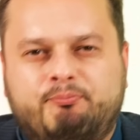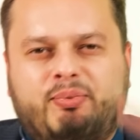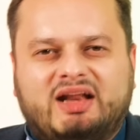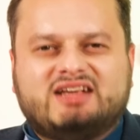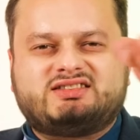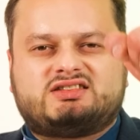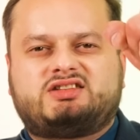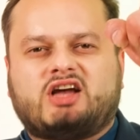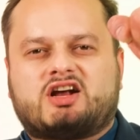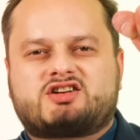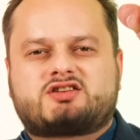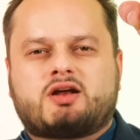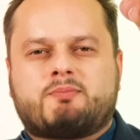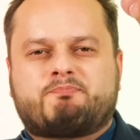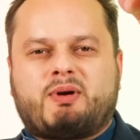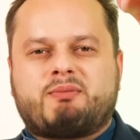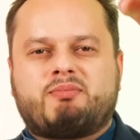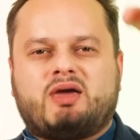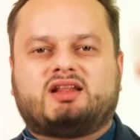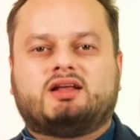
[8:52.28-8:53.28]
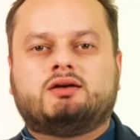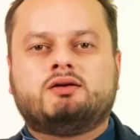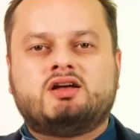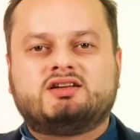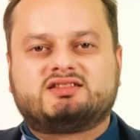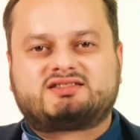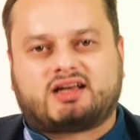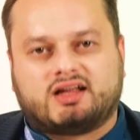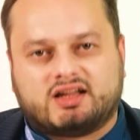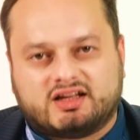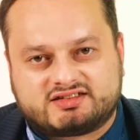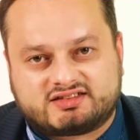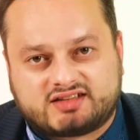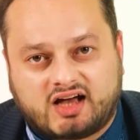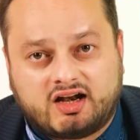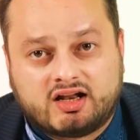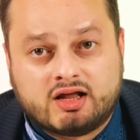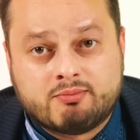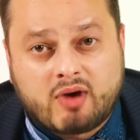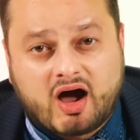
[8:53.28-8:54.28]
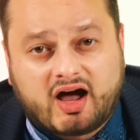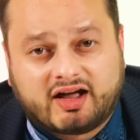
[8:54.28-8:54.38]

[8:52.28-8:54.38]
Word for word: Блестящая победа с колоссальным